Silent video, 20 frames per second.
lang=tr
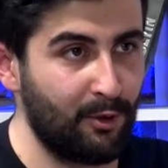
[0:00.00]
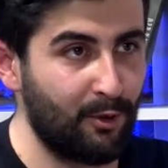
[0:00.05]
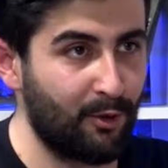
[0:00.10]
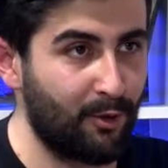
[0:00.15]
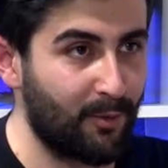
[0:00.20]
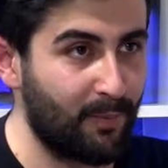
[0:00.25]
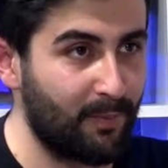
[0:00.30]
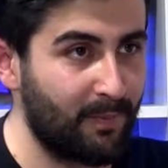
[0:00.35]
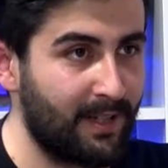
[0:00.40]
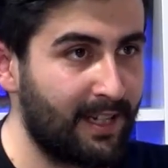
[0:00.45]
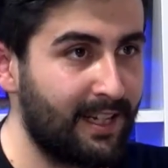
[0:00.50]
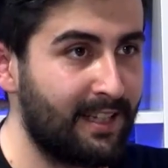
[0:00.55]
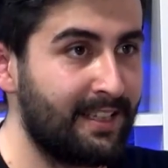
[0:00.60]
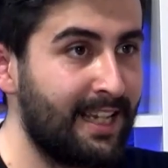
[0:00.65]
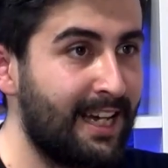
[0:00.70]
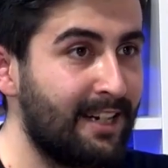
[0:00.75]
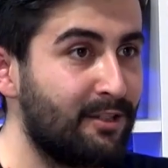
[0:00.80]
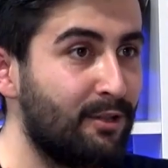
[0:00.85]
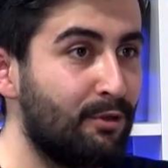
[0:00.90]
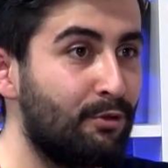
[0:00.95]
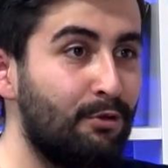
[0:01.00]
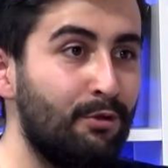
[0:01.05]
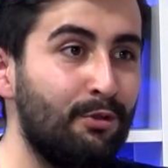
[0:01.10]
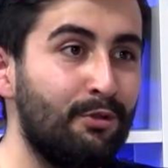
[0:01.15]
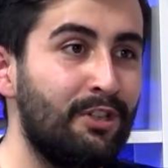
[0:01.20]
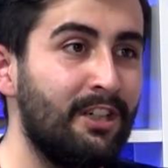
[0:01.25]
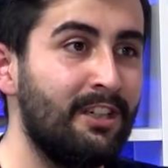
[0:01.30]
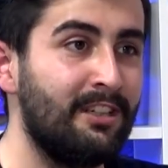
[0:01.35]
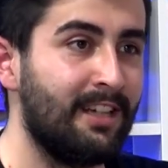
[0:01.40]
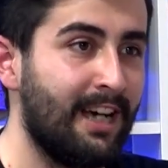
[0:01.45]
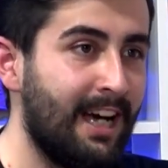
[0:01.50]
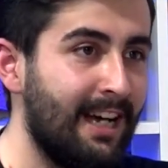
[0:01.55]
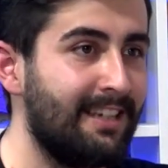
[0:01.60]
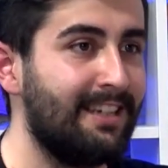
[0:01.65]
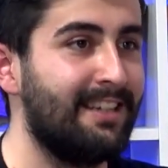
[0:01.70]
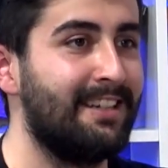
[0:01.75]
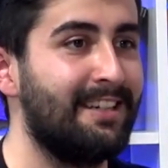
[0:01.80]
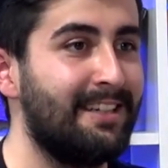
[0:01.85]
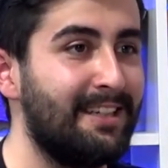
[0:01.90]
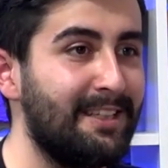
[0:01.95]
biliyorum. Yani Tabii ki. Türkiye'nin her
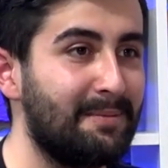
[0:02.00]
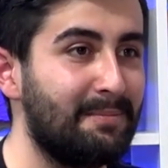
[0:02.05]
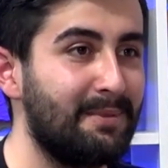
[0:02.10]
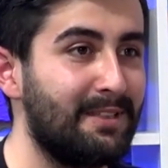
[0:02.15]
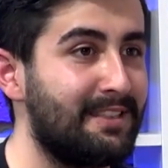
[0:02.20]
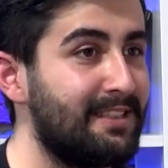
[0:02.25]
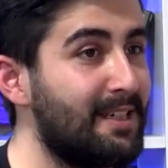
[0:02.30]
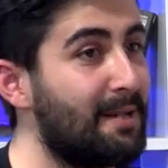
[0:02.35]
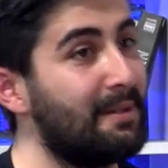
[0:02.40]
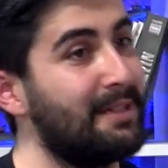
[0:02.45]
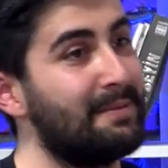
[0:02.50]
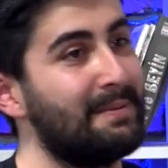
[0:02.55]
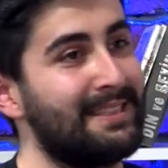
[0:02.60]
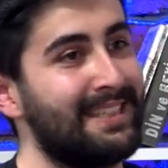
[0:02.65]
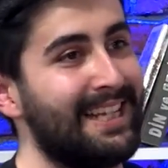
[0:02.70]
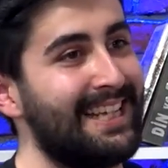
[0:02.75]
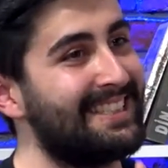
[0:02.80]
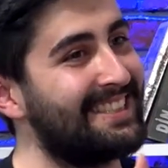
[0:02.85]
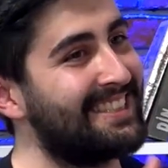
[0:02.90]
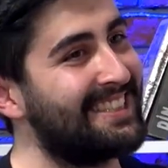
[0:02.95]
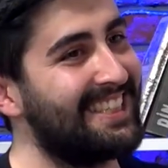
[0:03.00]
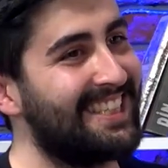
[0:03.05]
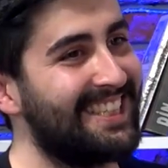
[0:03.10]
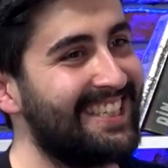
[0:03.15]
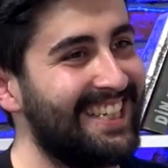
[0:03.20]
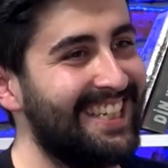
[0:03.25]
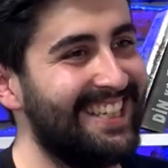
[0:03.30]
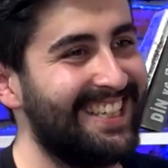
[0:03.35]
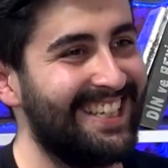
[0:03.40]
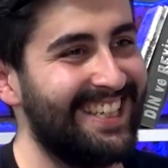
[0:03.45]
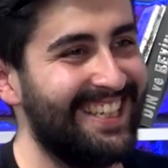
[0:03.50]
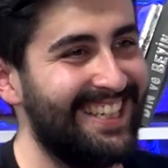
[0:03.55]
yerine gitmişsin ama mesela Eskişehir'e.